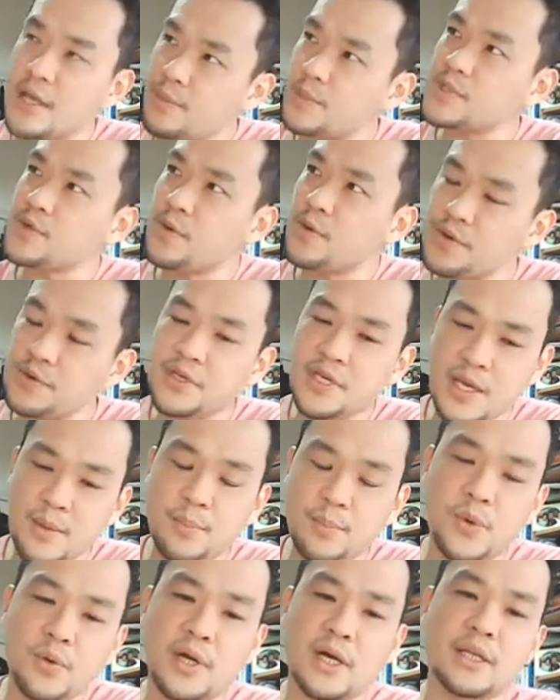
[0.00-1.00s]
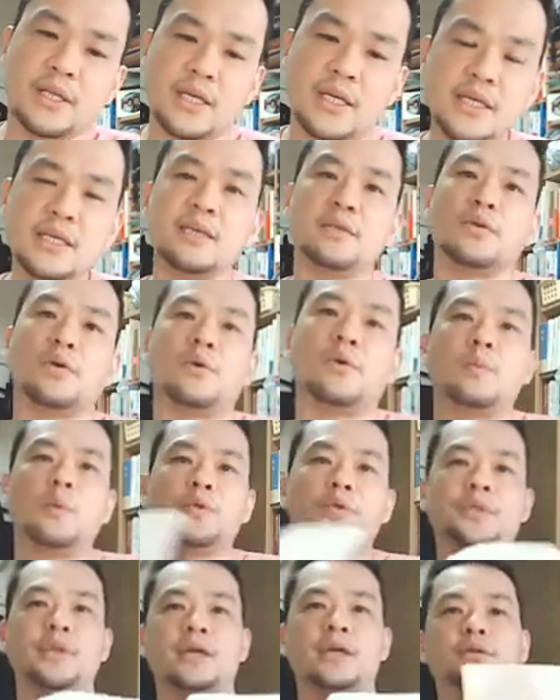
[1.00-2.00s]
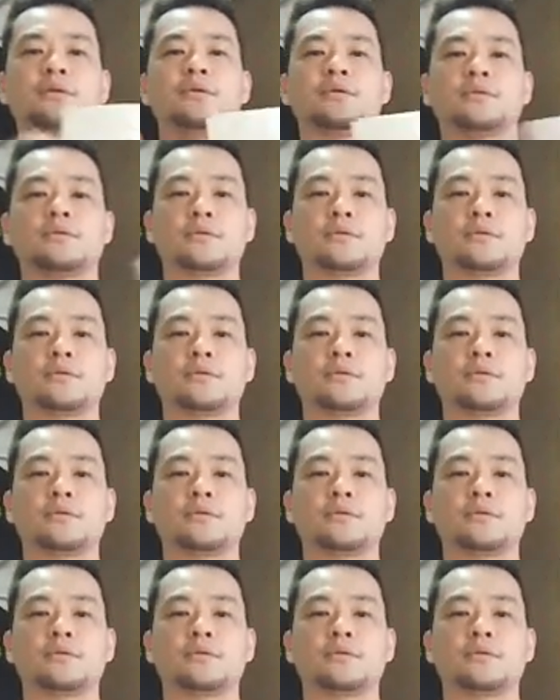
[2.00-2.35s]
そういう憲法観でいいと思っているというこ